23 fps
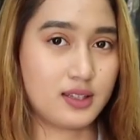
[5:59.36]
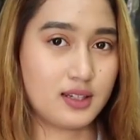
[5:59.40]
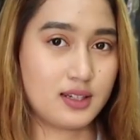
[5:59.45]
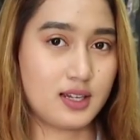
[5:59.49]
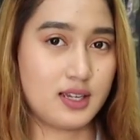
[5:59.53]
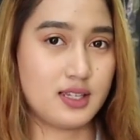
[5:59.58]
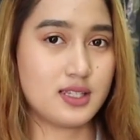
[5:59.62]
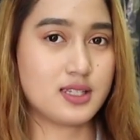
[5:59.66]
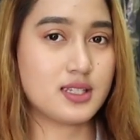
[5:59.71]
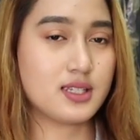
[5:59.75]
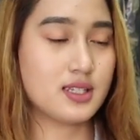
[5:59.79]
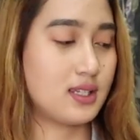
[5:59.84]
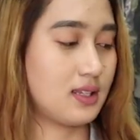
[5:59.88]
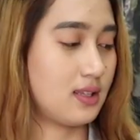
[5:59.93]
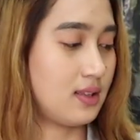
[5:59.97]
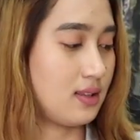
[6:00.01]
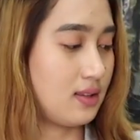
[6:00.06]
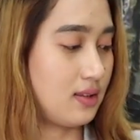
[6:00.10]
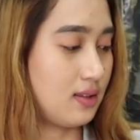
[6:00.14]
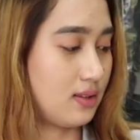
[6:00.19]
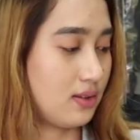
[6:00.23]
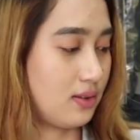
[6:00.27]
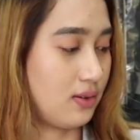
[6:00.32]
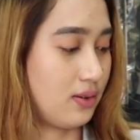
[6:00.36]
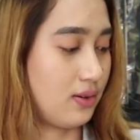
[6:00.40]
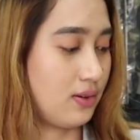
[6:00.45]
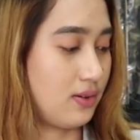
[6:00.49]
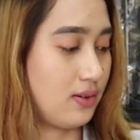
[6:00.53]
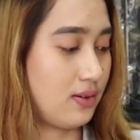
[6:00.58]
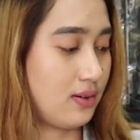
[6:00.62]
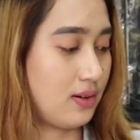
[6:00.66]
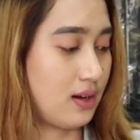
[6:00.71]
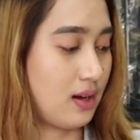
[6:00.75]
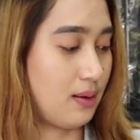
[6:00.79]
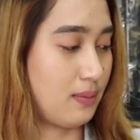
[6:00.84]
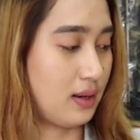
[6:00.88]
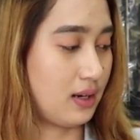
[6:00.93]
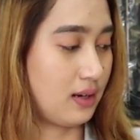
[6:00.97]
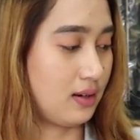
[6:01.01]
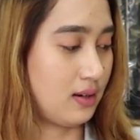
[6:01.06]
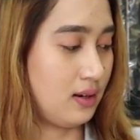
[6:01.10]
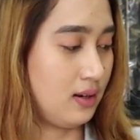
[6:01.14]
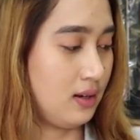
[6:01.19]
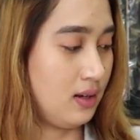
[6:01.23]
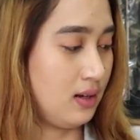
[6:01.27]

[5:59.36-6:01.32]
ternyata guys. Tuh, gitu. aman.